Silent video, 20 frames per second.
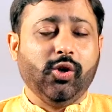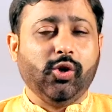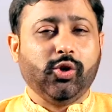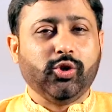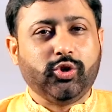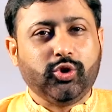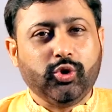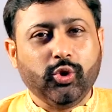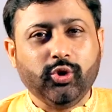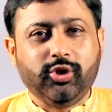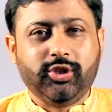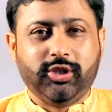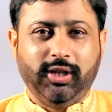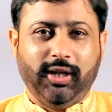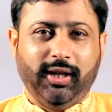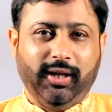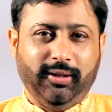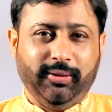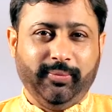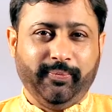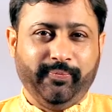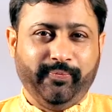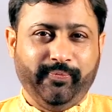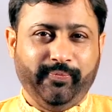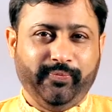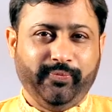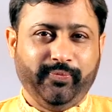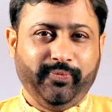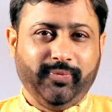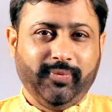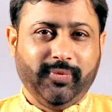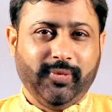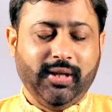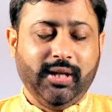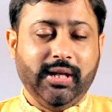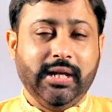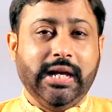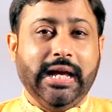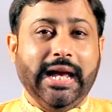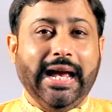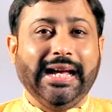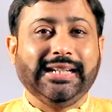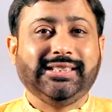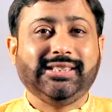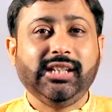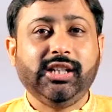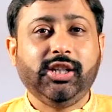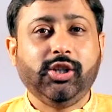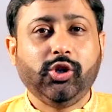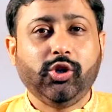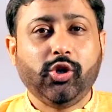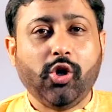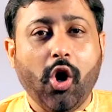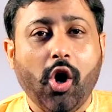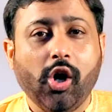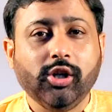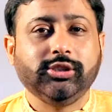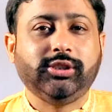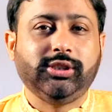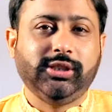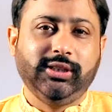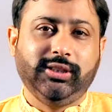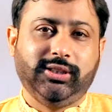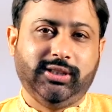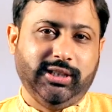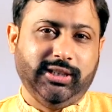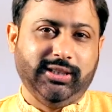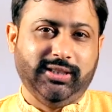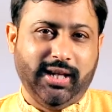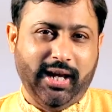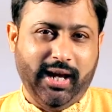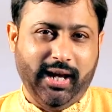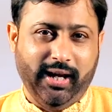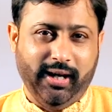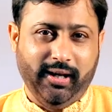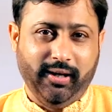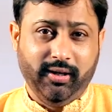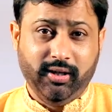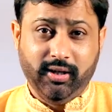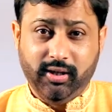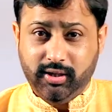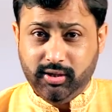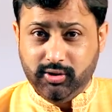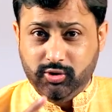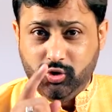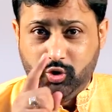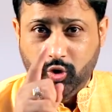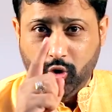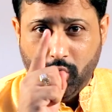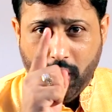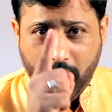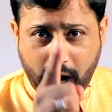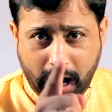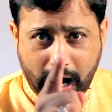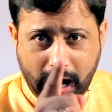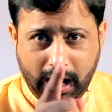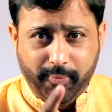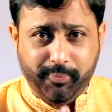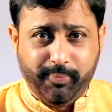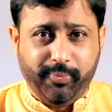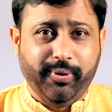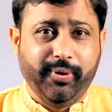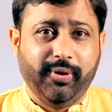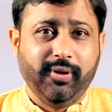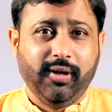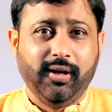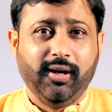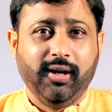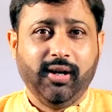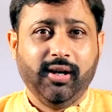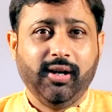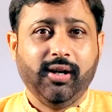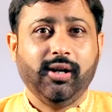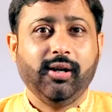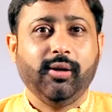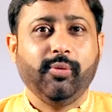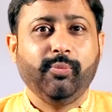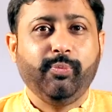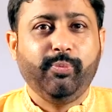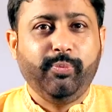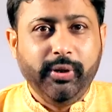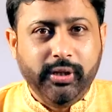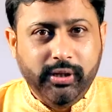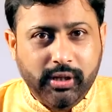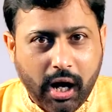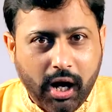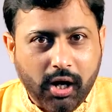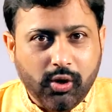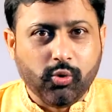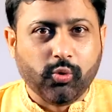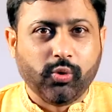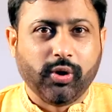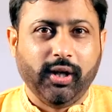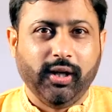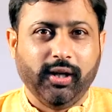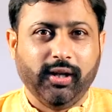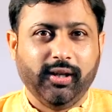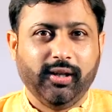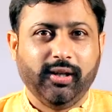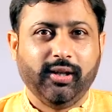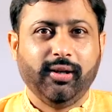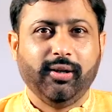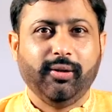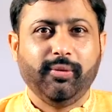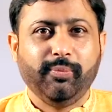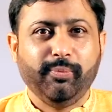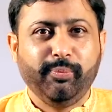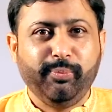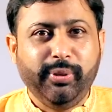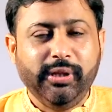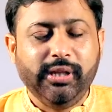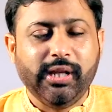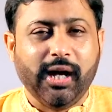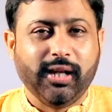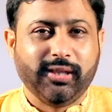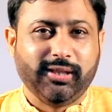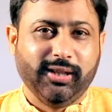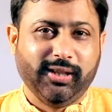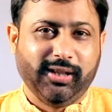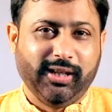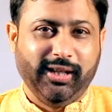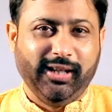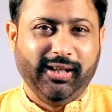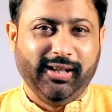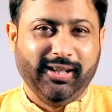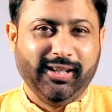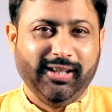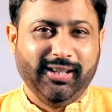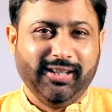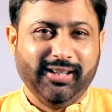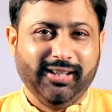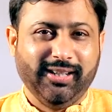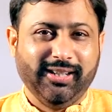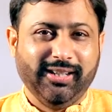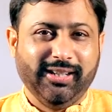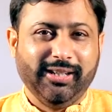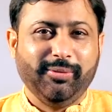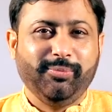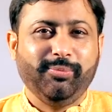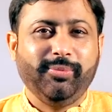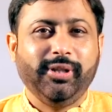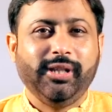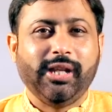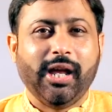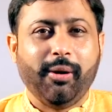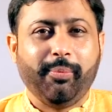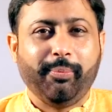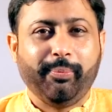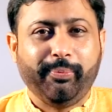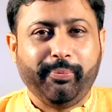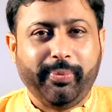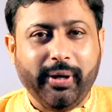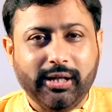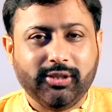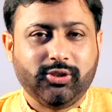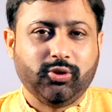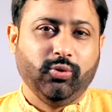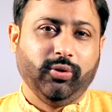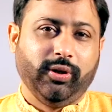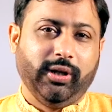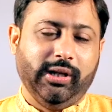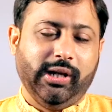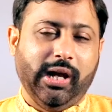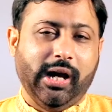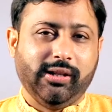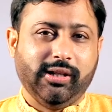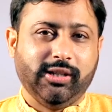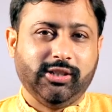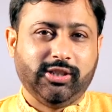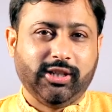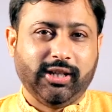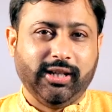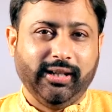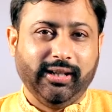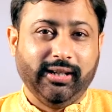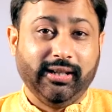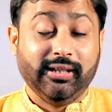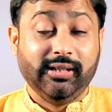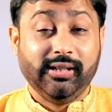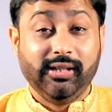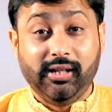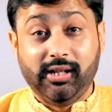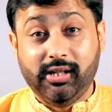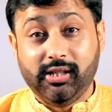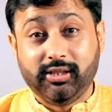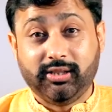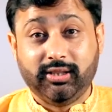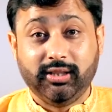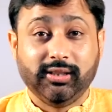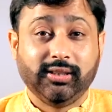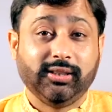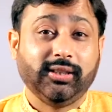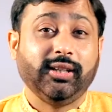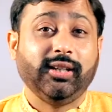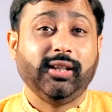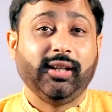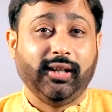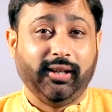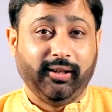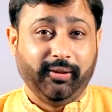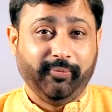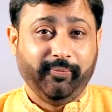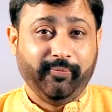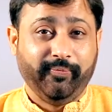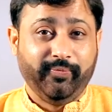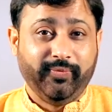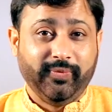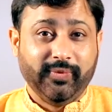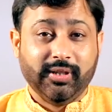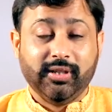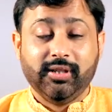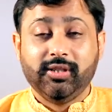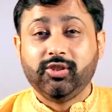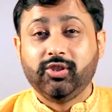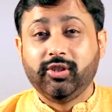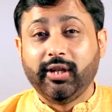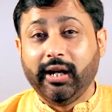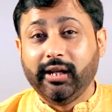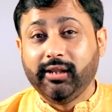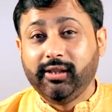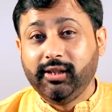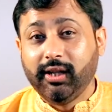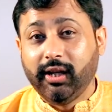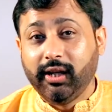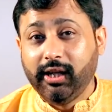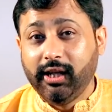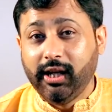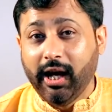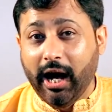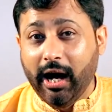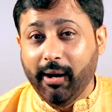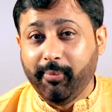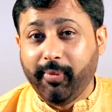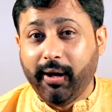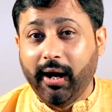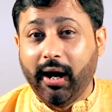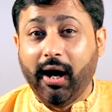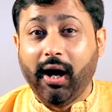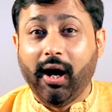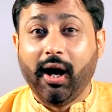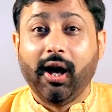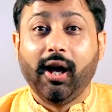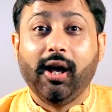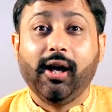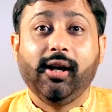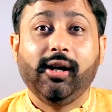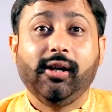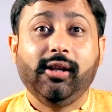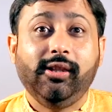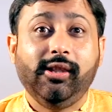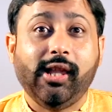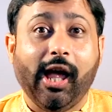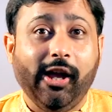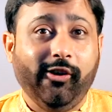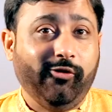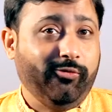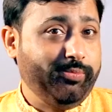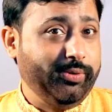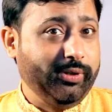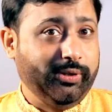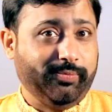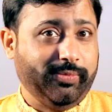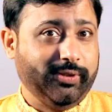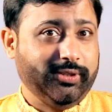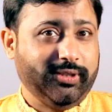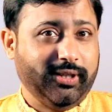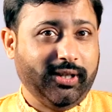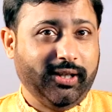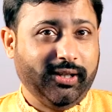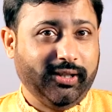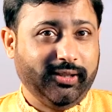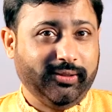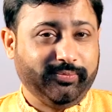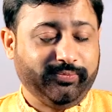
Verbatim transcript: और सोचिए ऐसी कौन सी चीज है जो आप बिना रुके बिना थके बिना पैसों के लालच के कर सकते हैं शायद यही आपका लाइफ पर्पस है